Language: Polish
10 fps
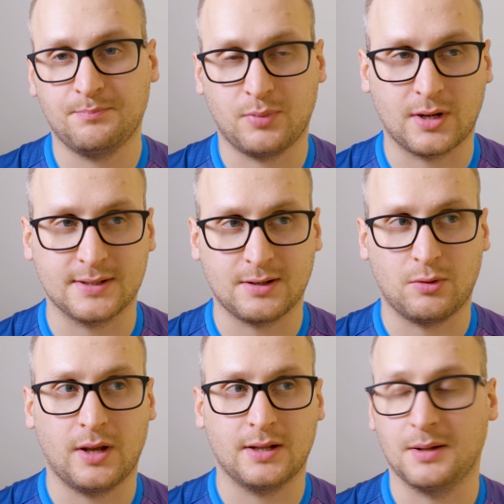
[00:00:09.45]

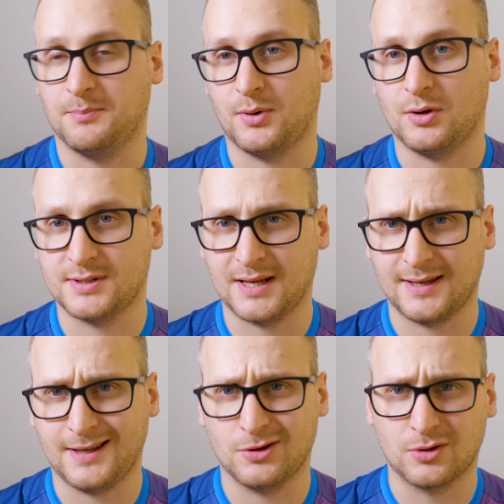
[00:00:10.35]
pokazało jeden
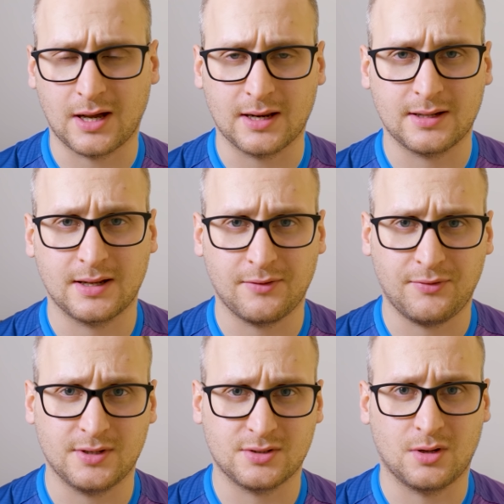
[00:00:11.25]
procek, jedną kartę
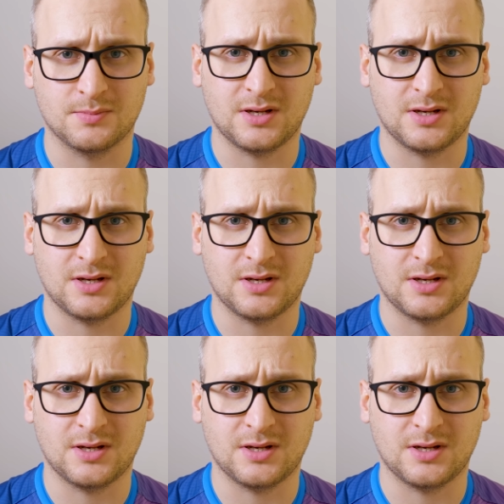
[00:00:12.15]
graficzną,